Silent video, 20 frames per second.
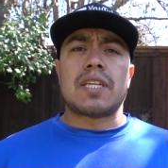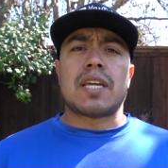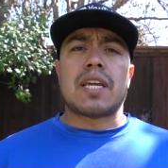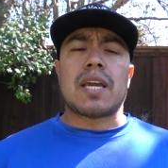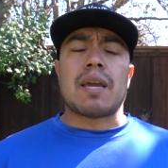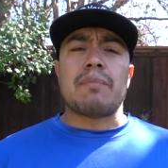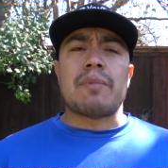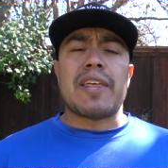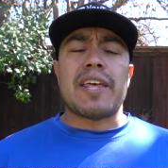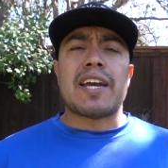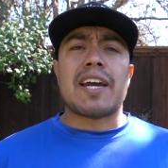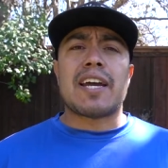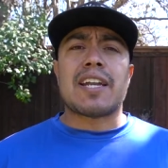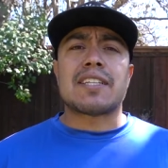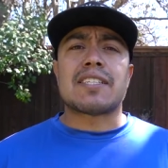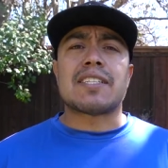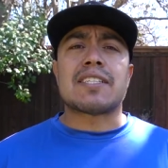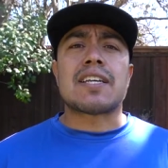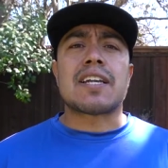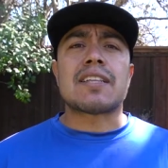que me den
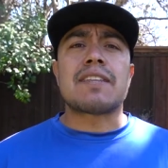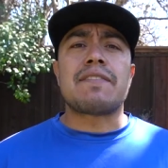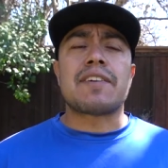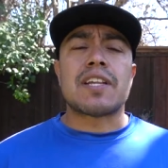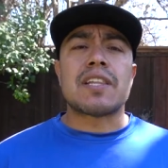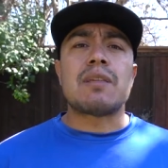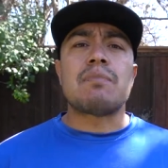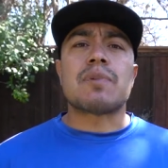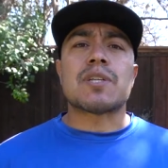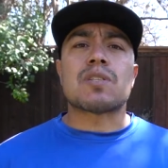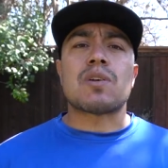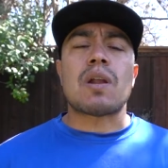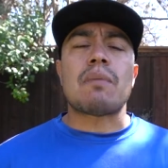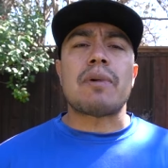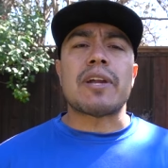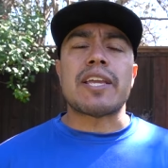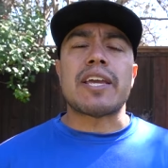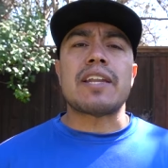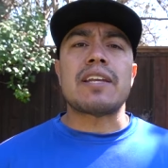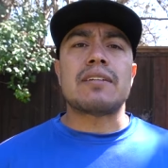ganas de ser diferente persona
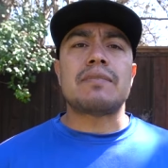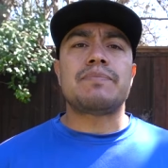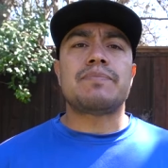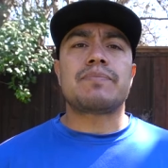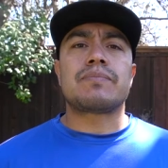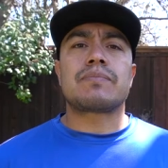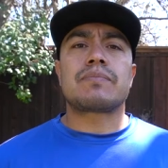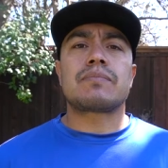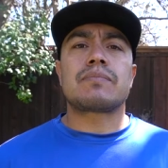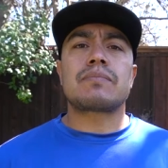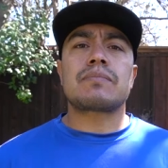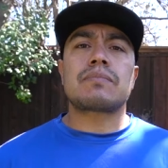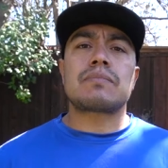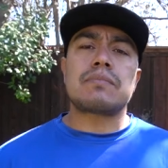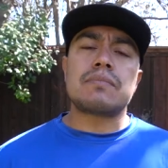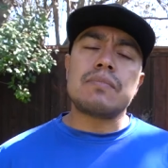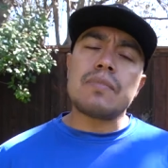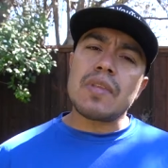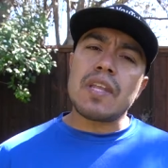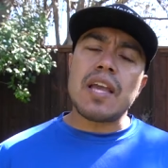mañana.
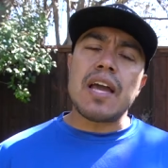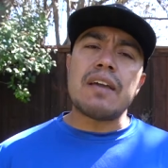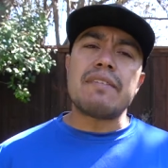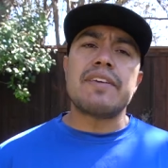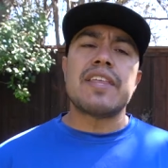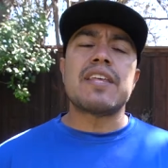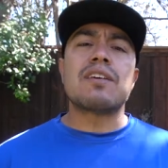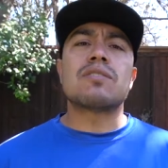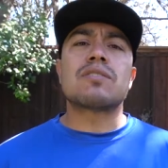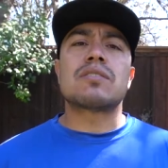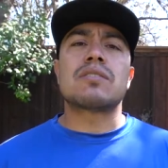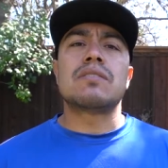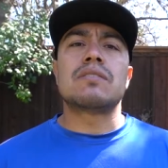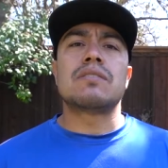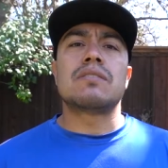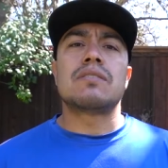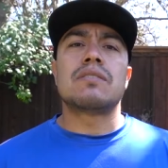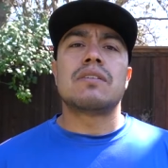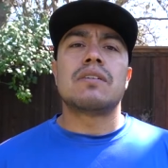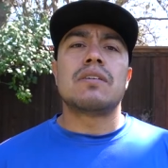Hay videos
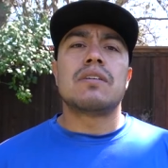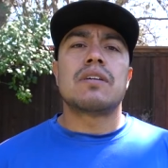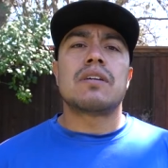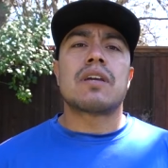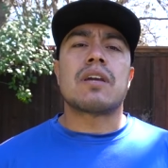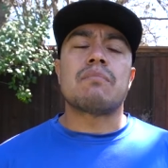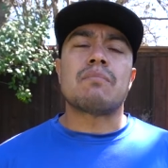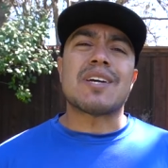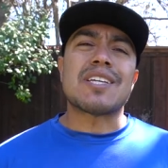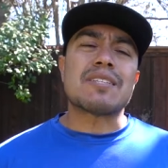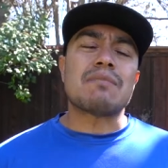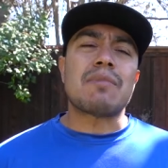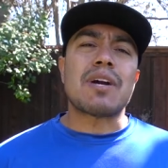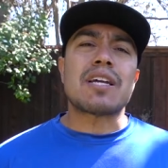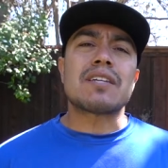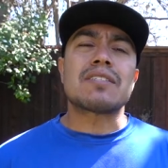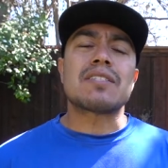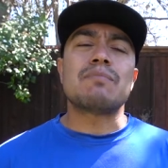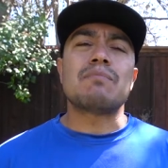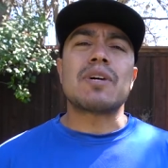que me hacen
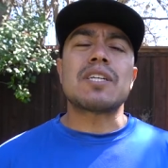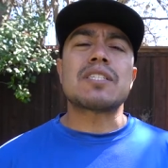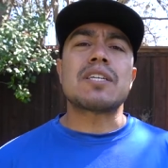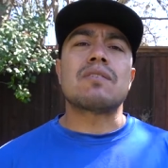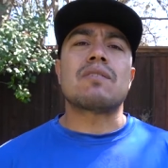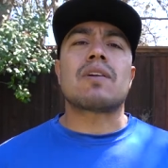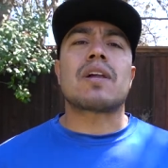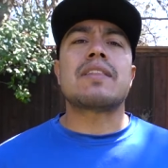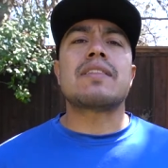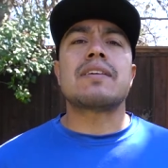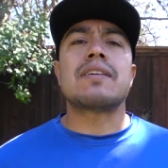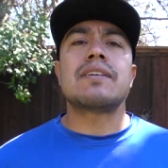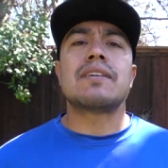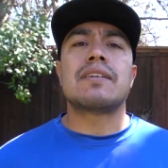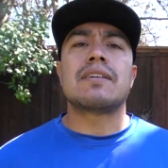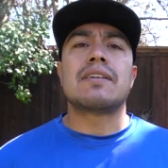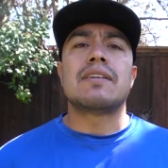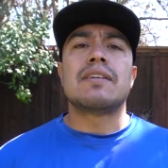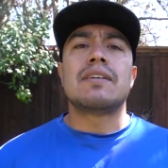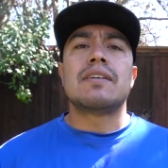más, más ignorante,
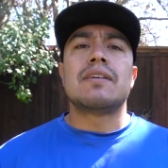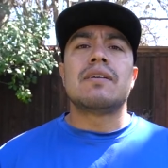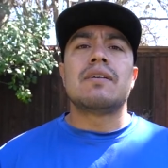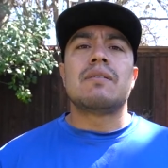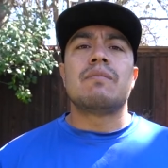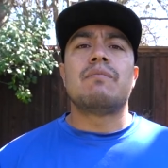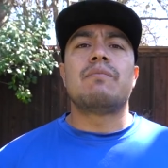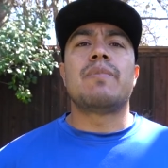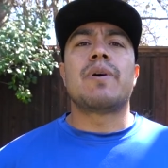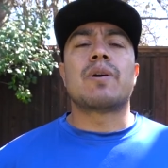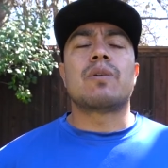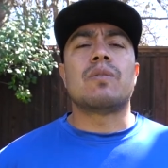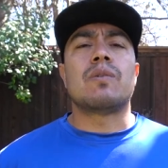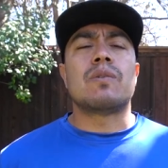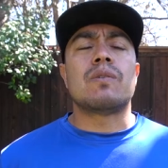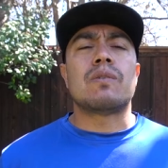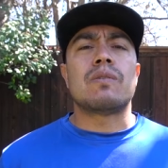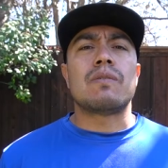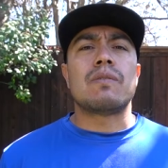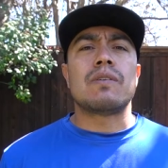
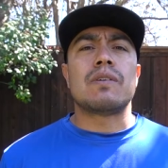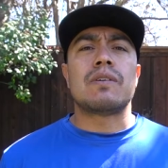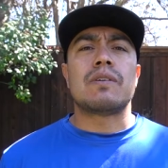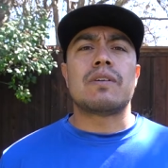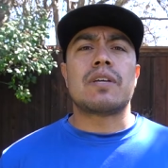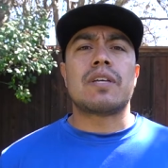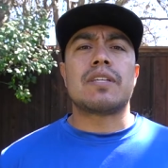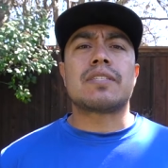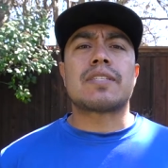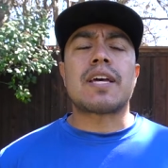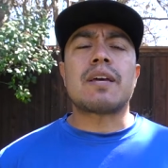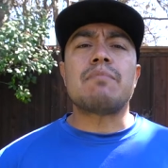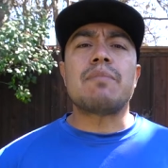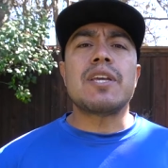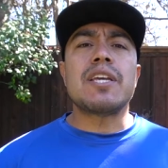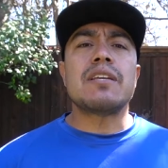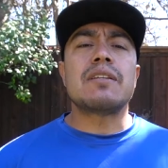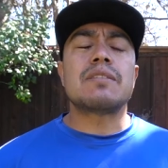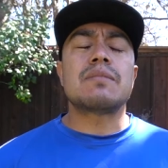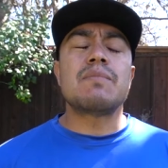pero está en
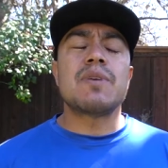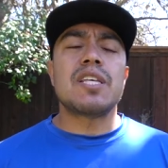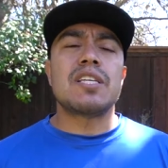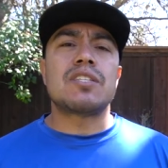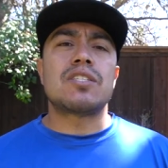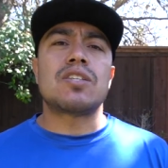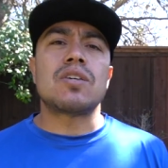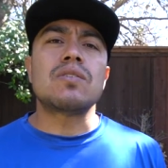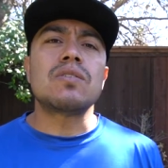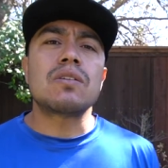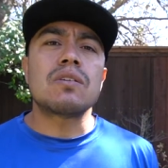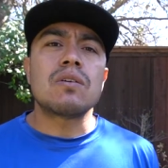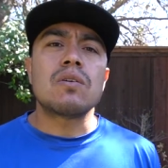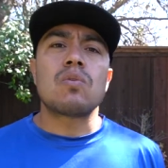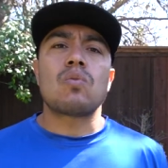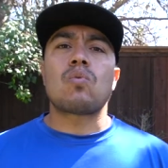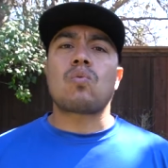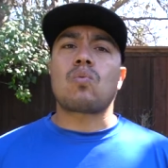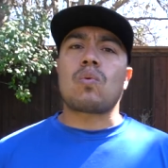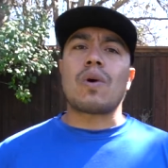mí, es mi decisión.
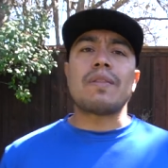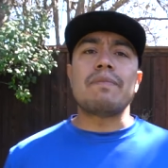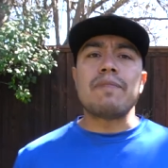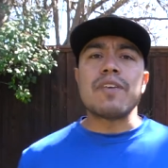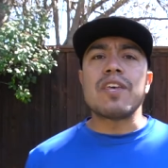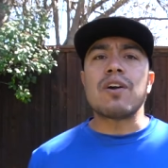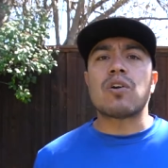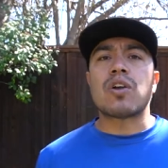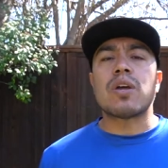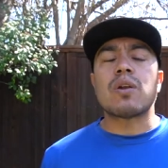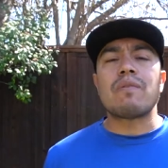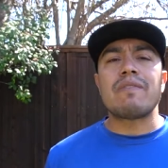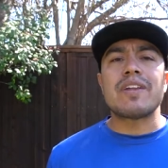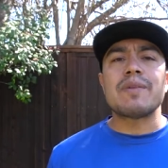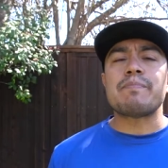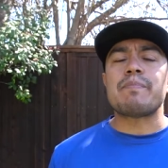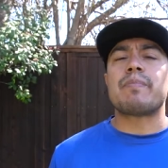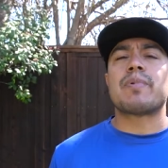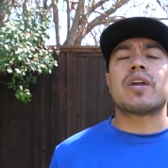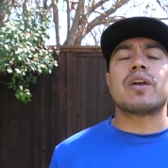¿Cuál video quiero,
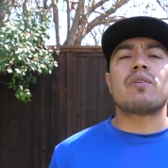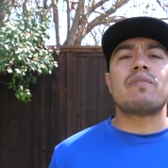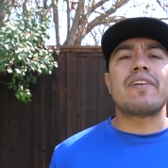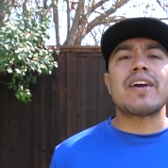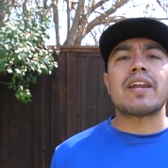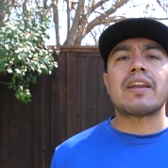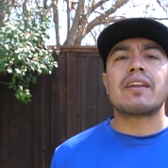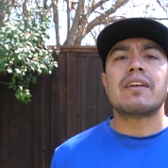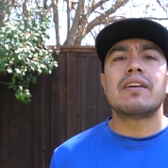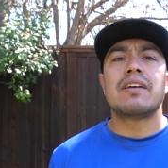ver?